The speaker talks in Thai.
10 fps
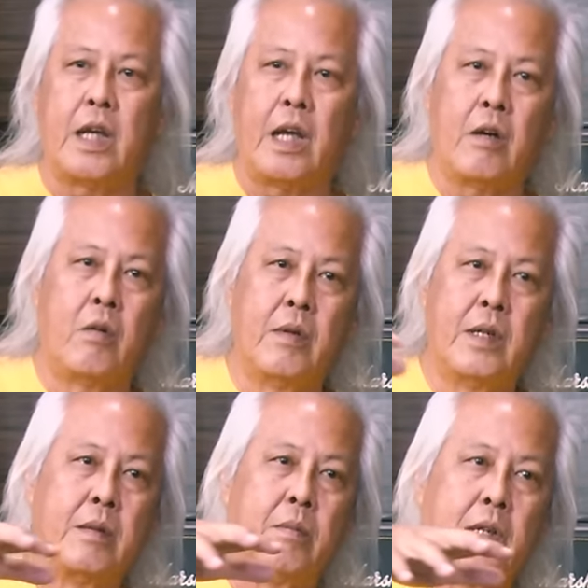Take
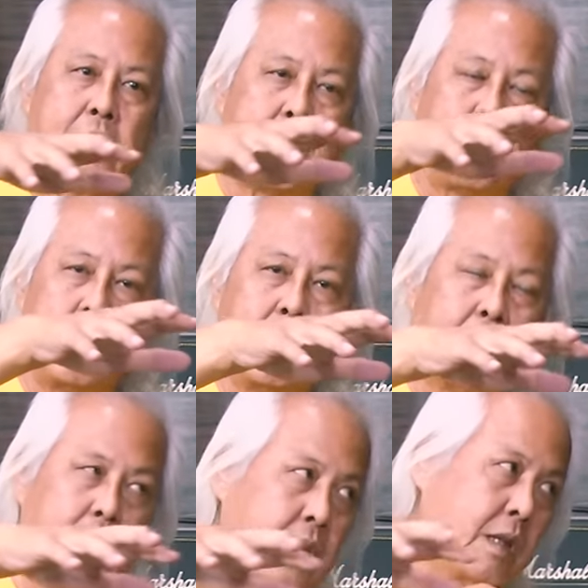Over บริษัทพวก
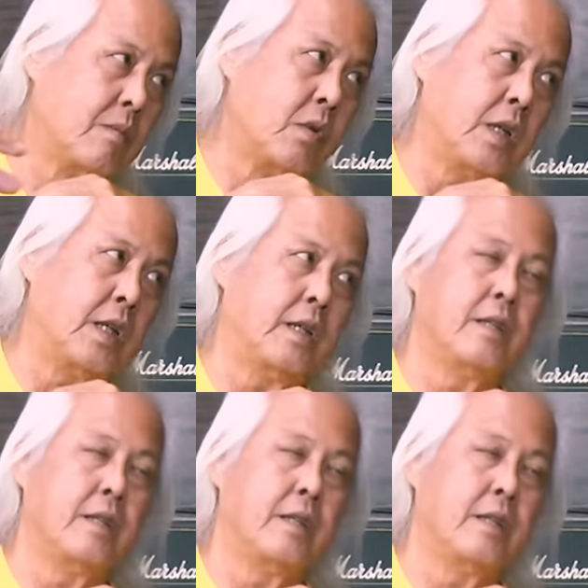เราดิ้งทั้งหมดเลย